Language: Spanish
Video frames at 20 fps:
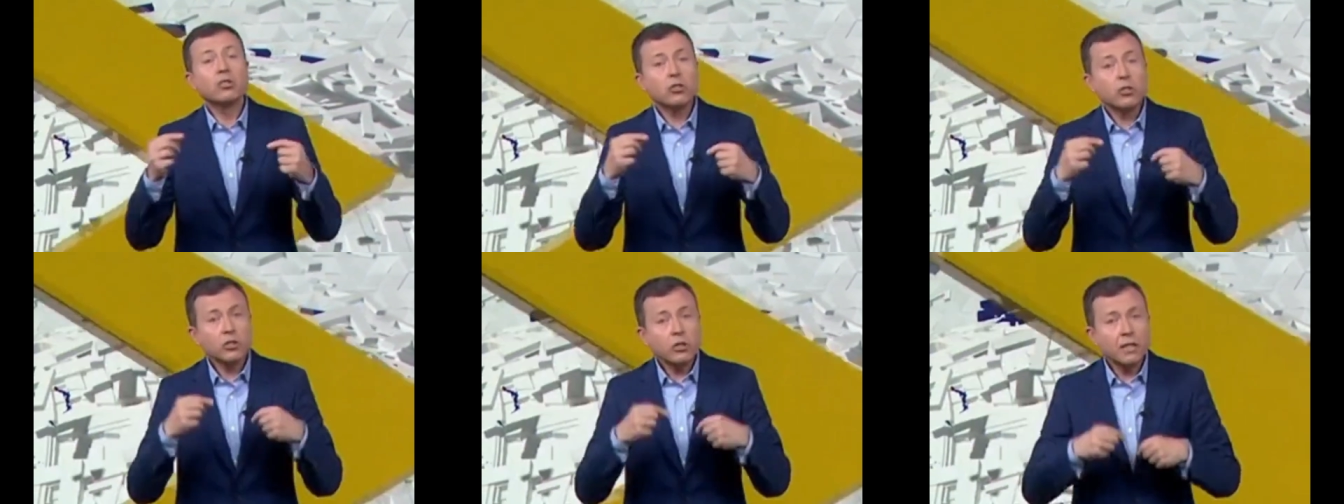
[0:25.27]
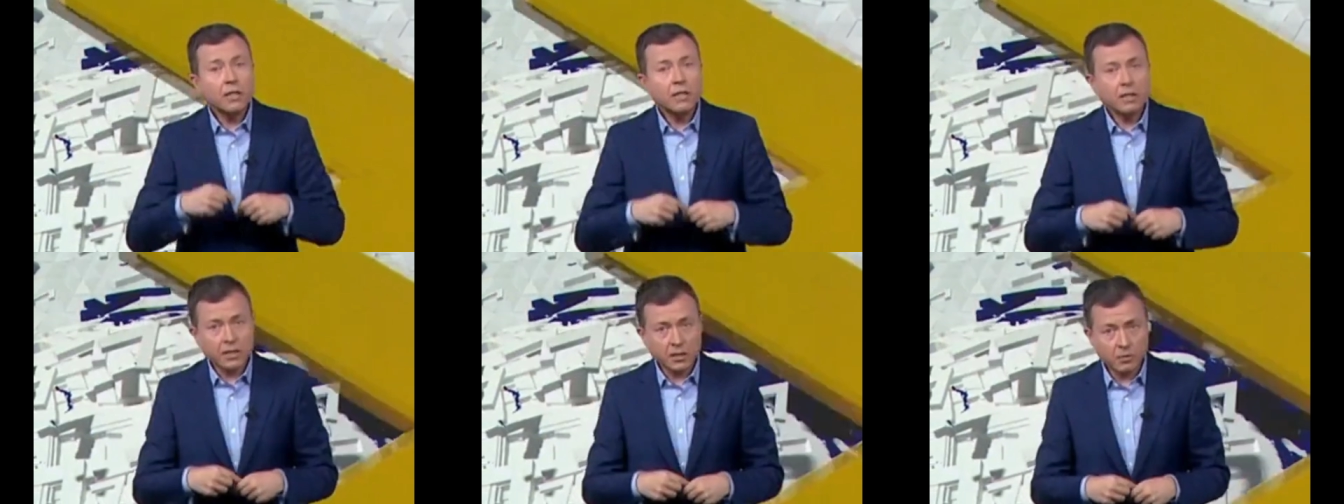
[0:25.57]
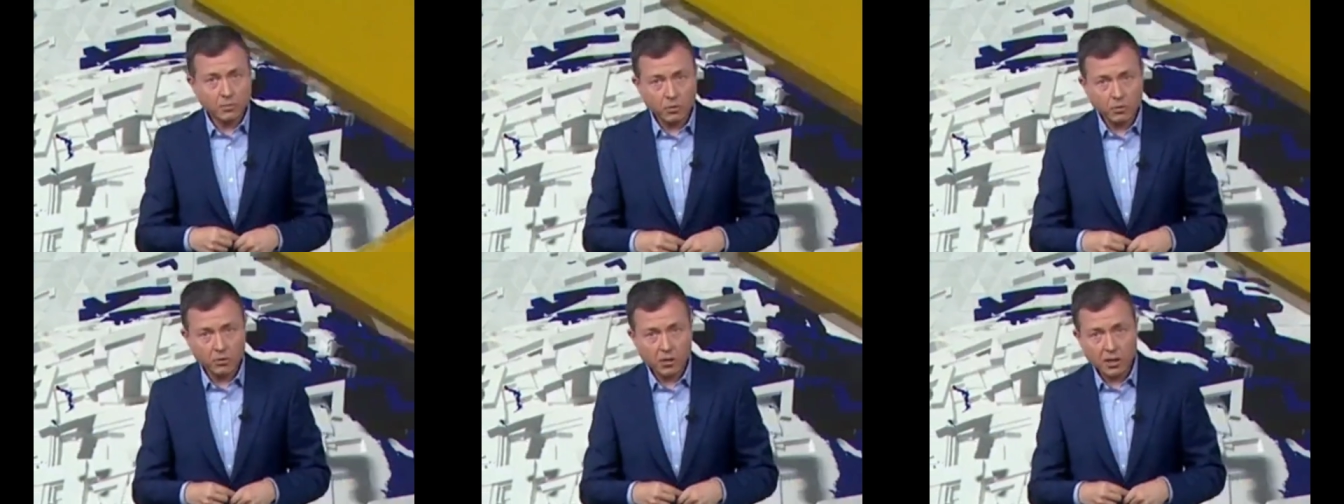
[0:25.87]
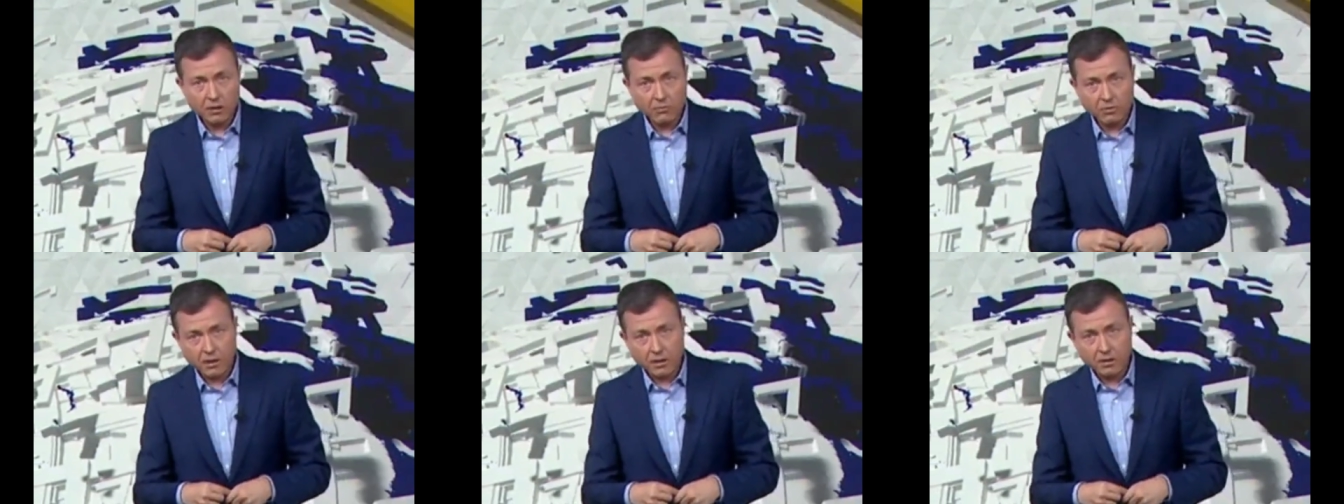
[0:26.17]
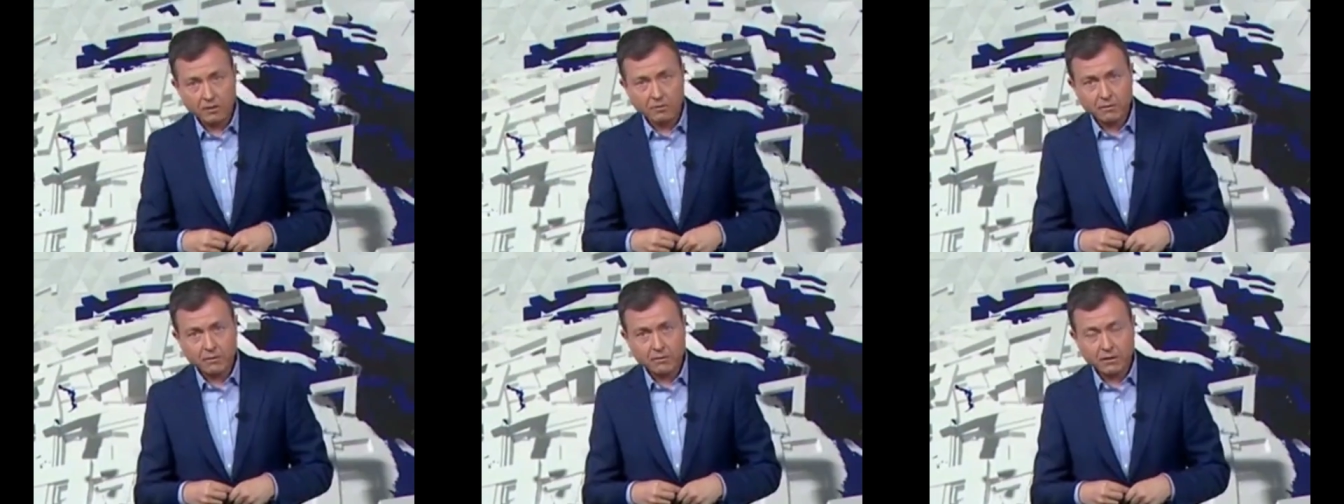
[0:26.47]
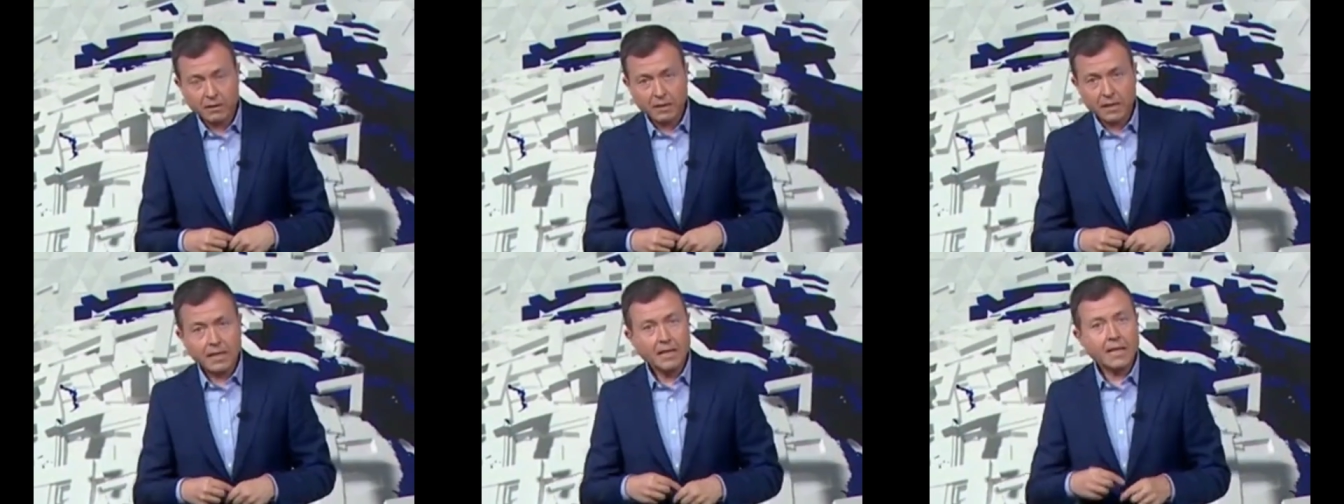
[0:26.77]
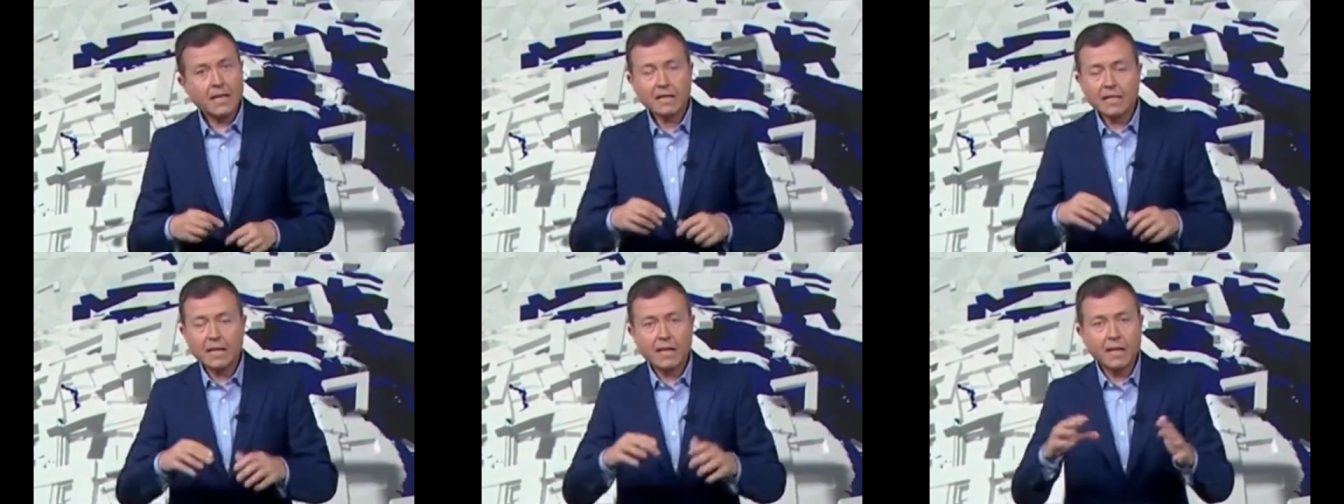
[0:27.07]
soy el responsable.
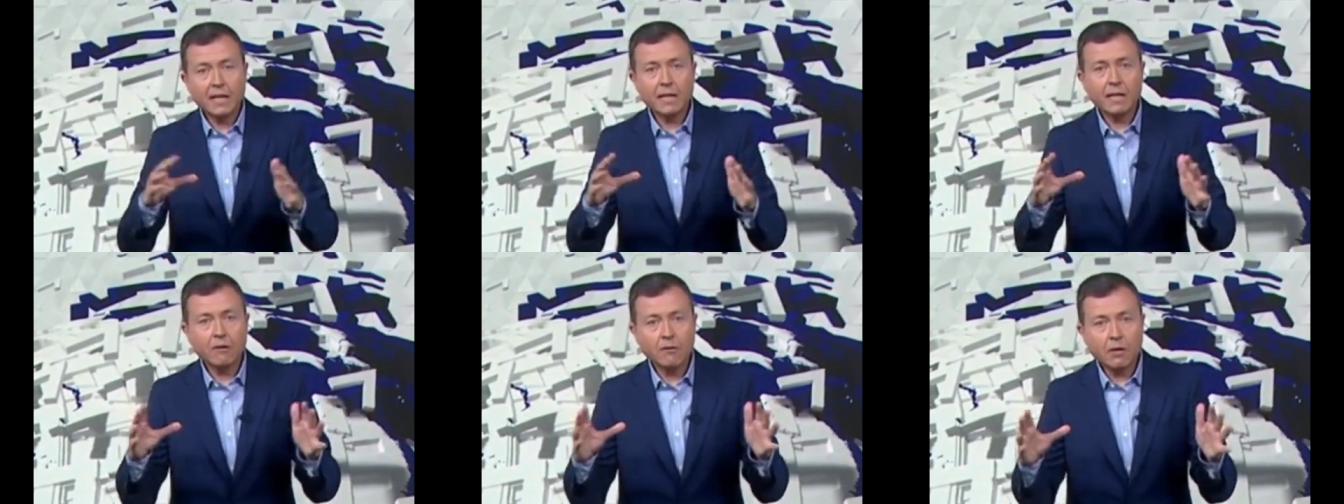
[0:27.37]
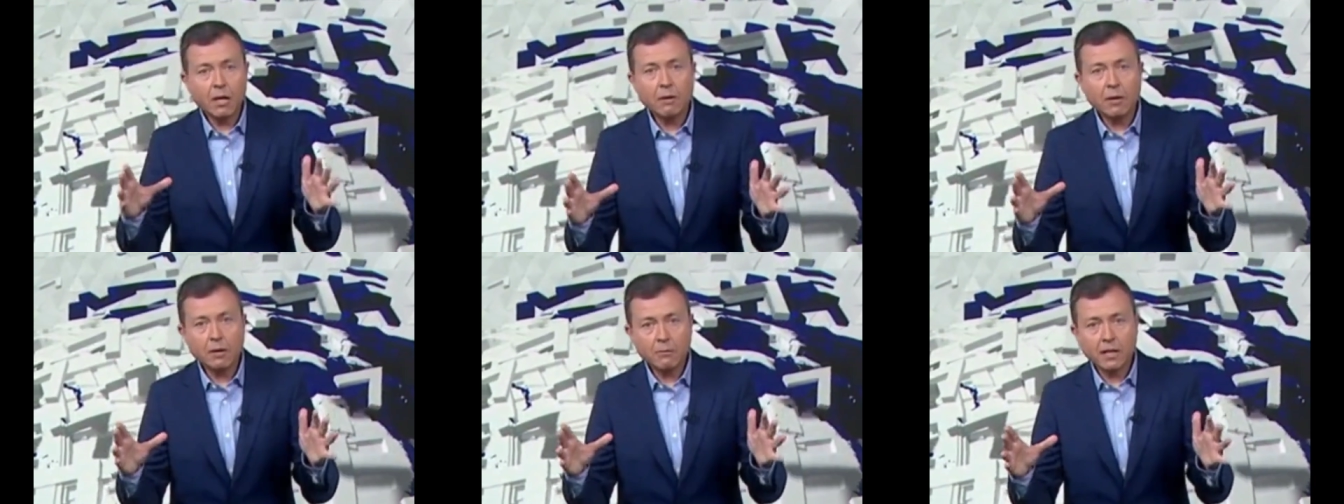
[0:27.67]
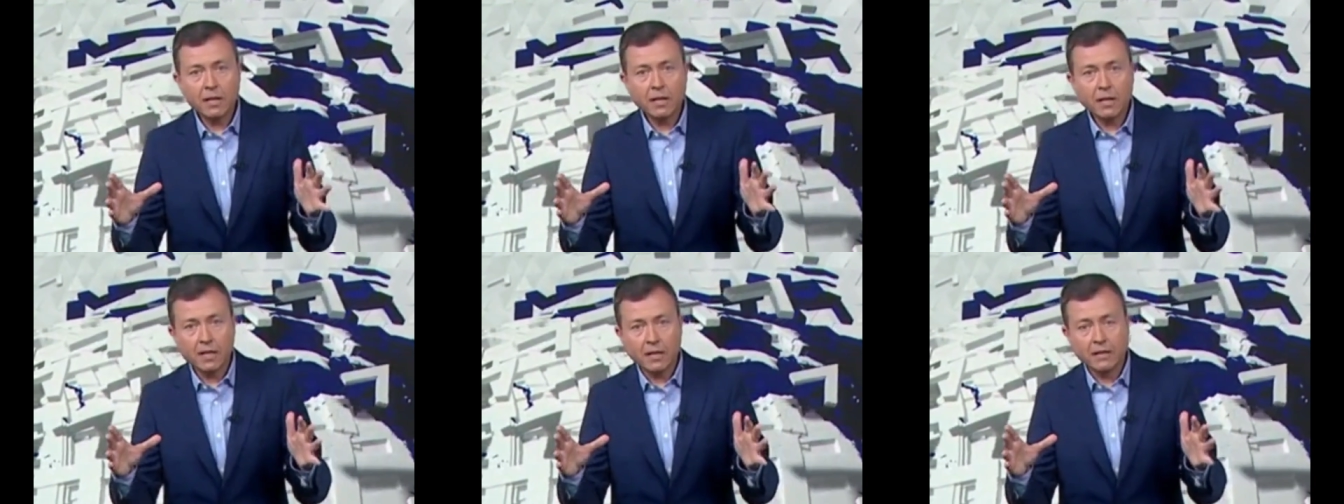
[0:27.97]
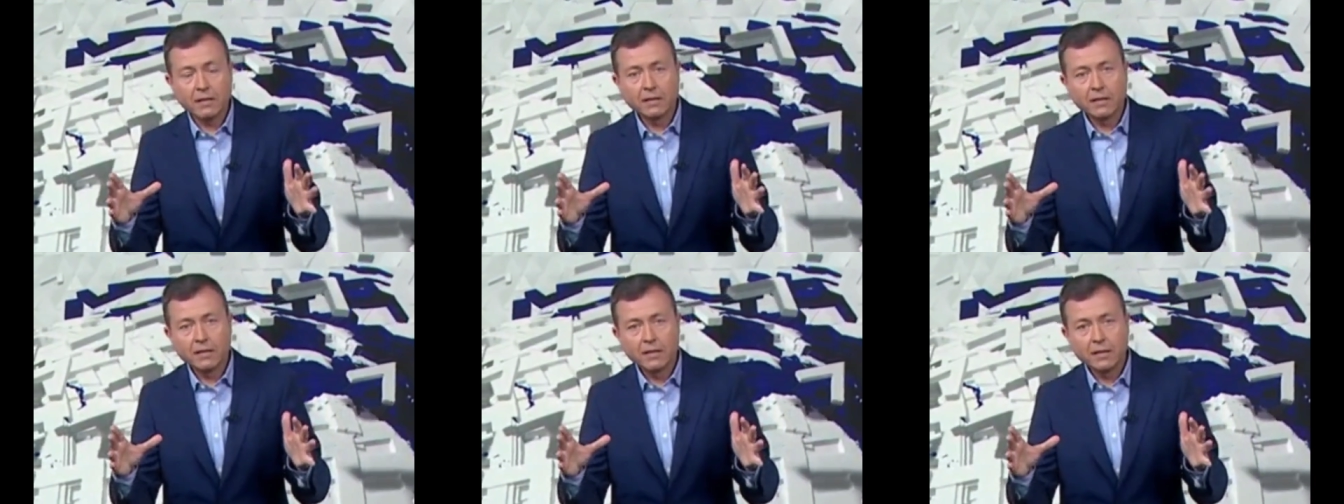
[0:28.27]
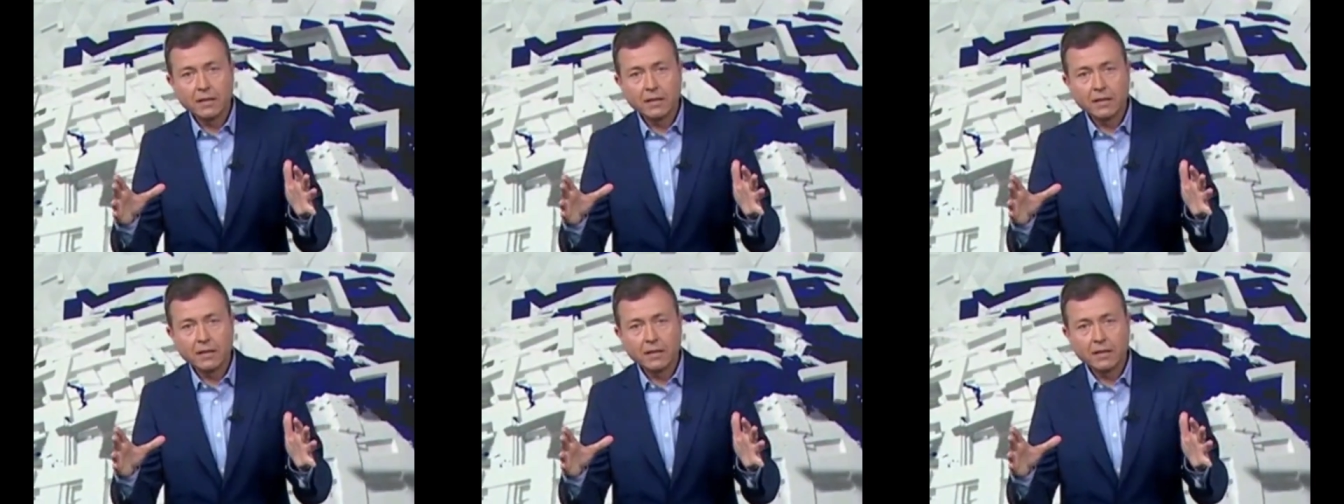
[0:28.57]
Ella se alegra una barbaridad.